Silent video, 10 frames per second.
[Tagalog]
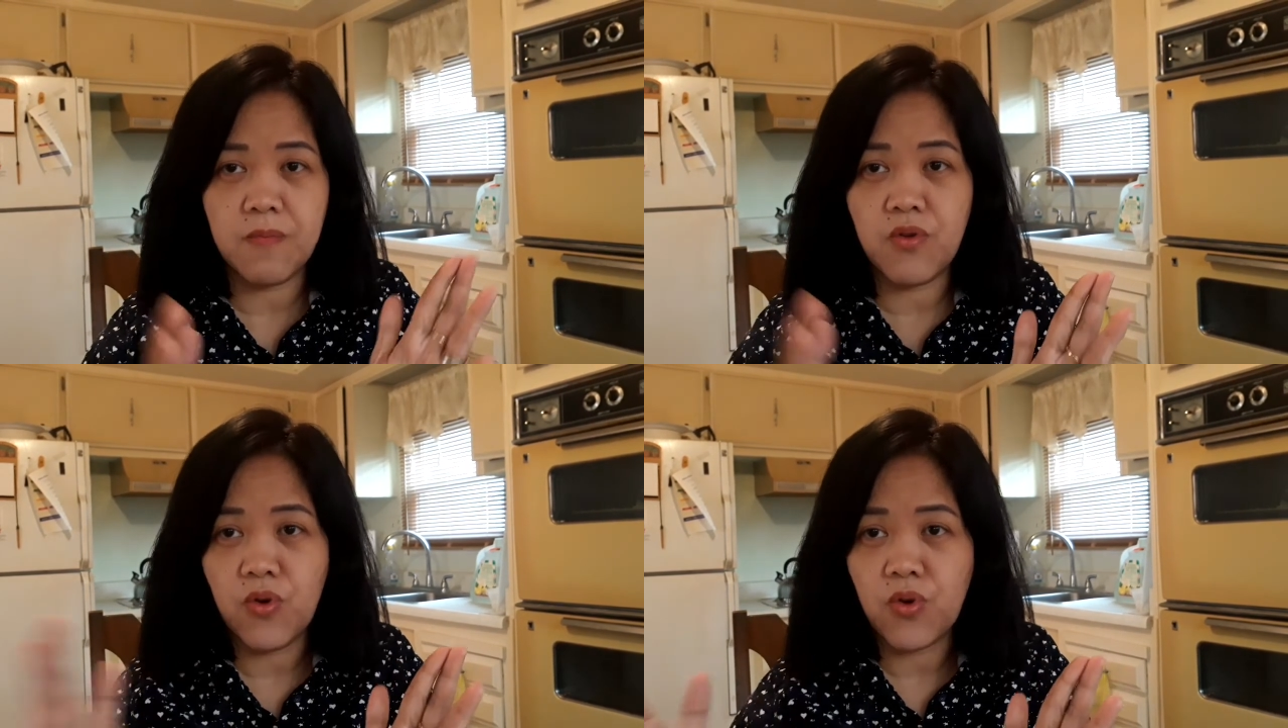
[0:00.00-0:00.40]

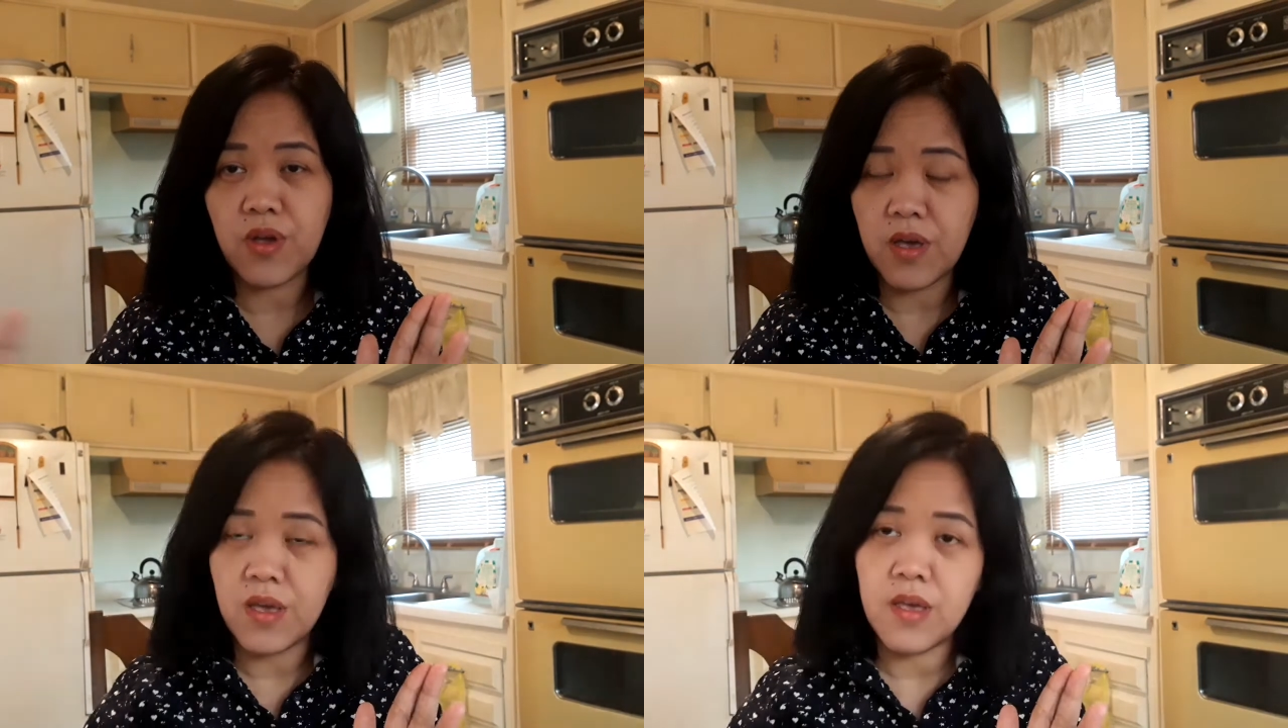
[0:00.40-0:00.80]

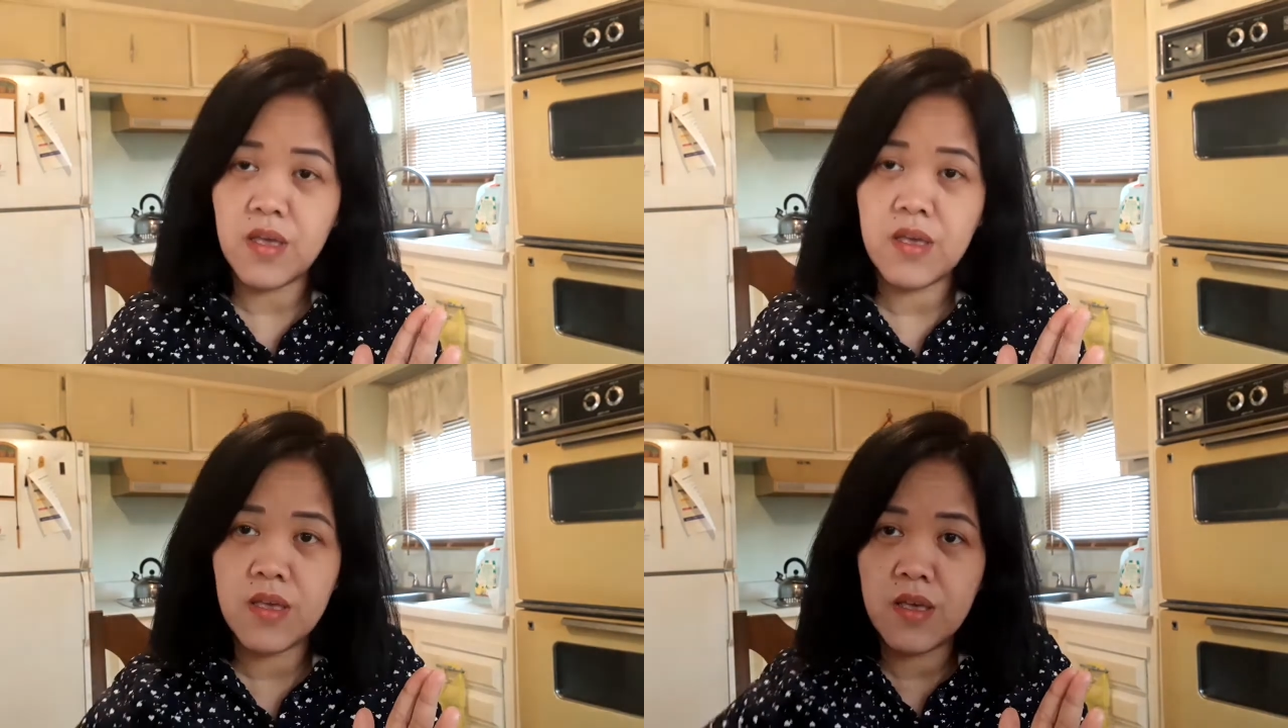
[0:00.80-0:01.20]
bloke,
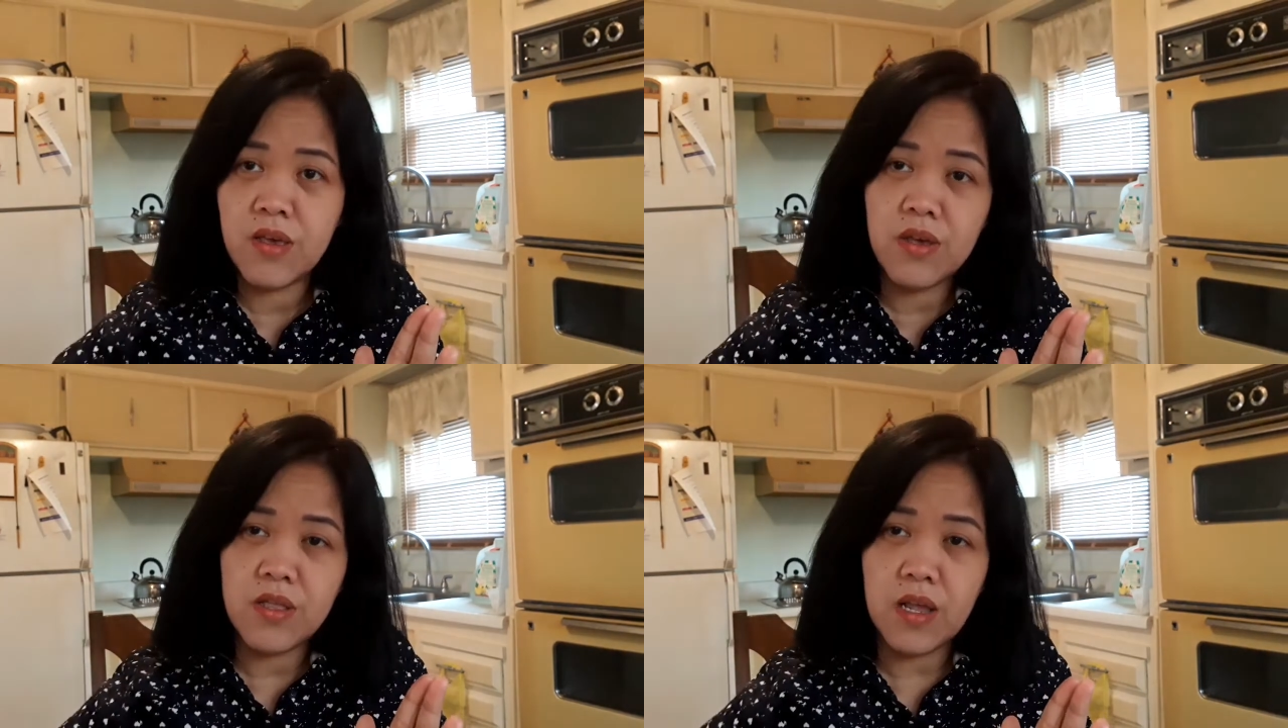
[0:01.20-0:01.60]

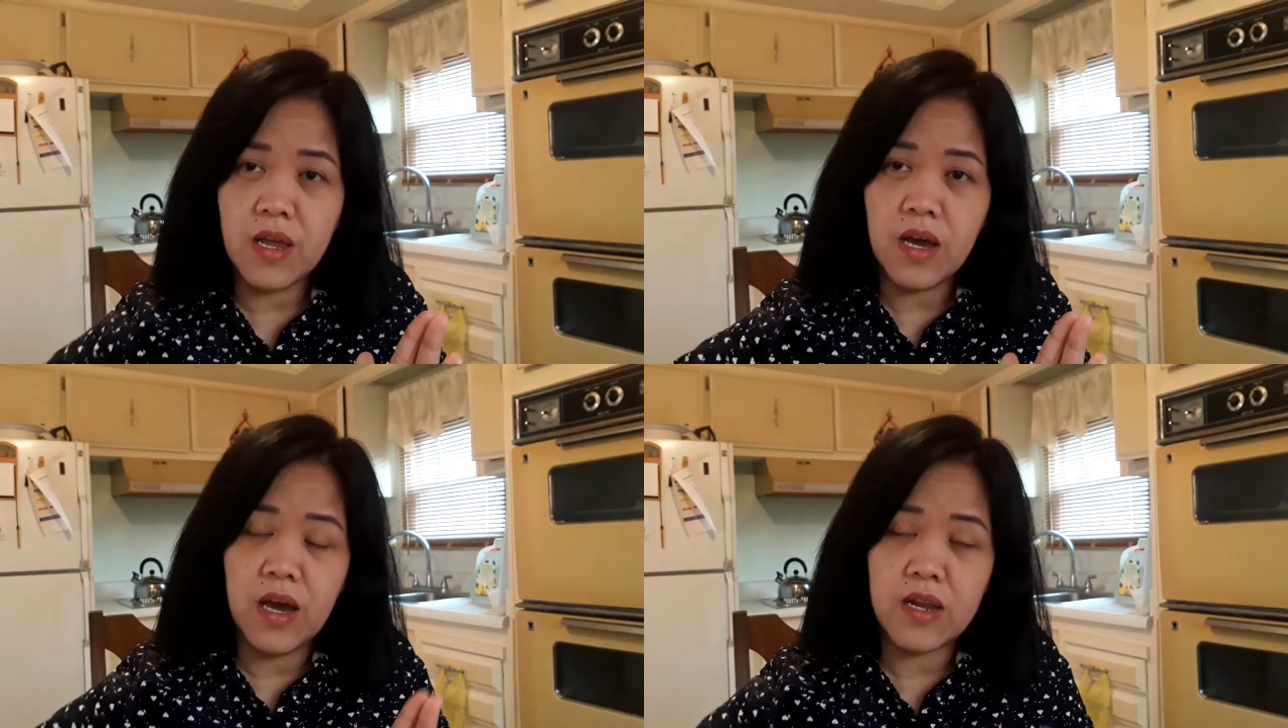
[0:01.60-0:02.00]

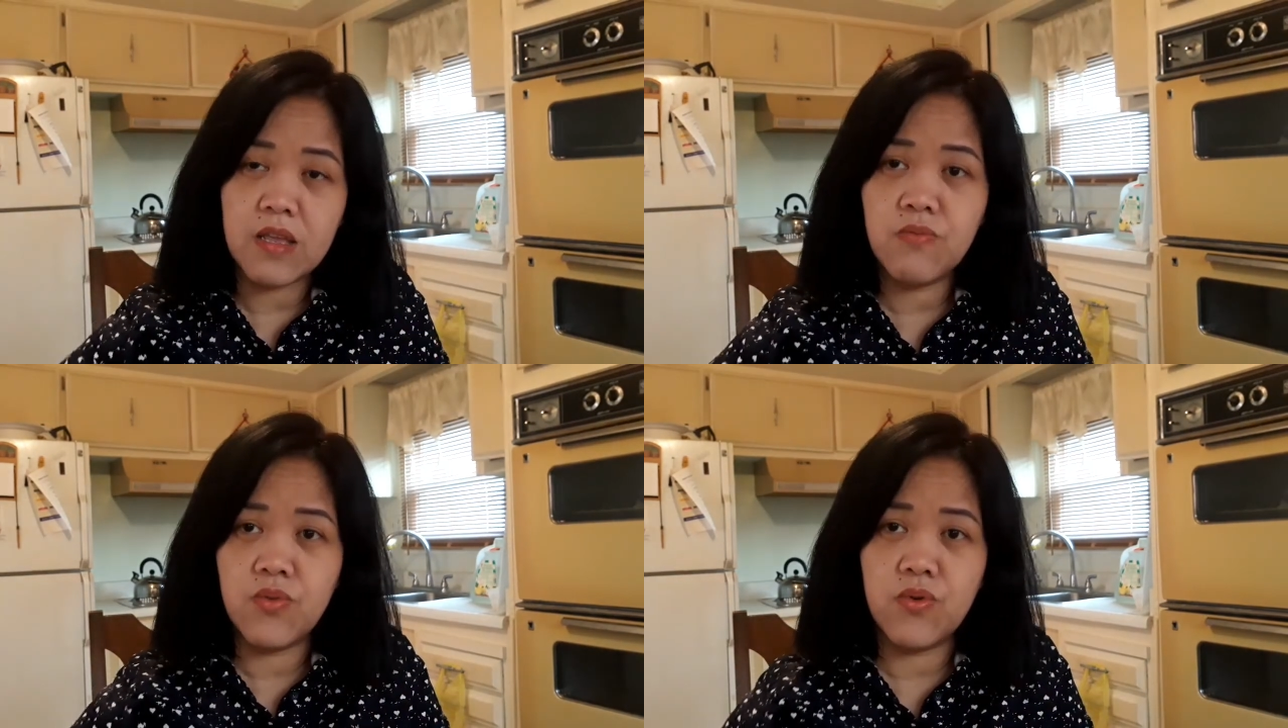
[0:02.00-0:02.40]

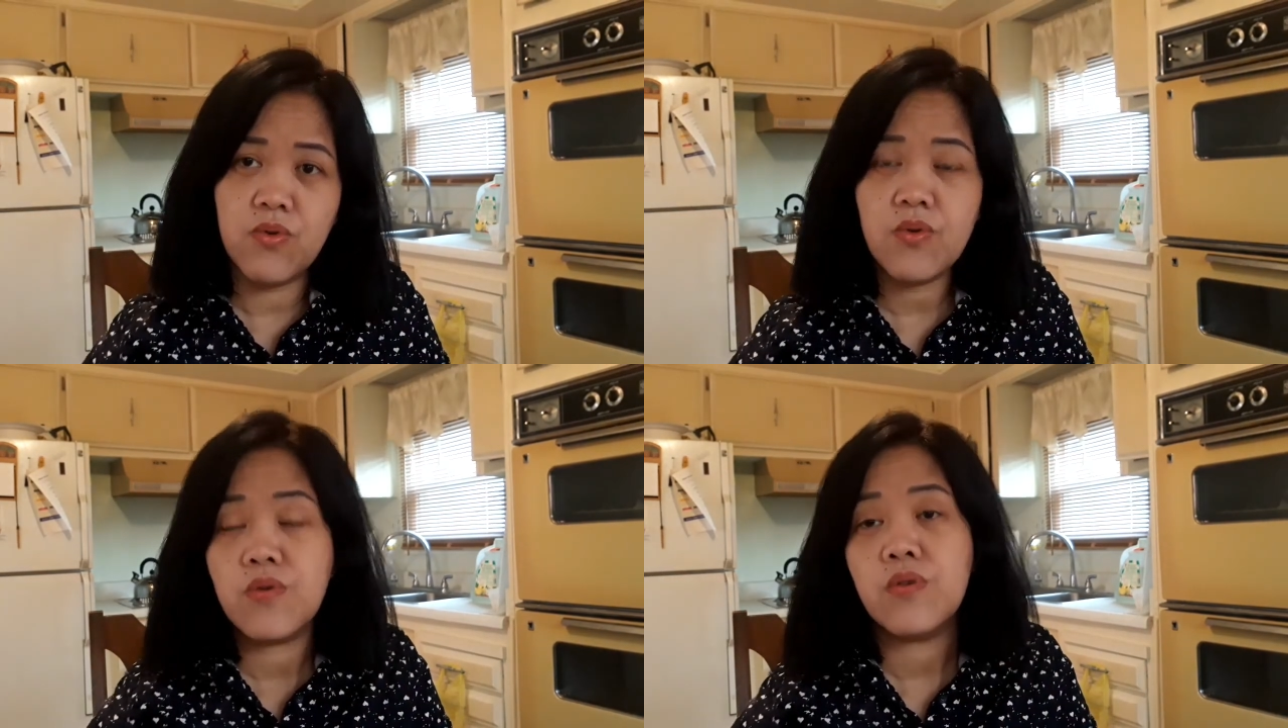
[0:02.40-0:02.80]
lalakarin mo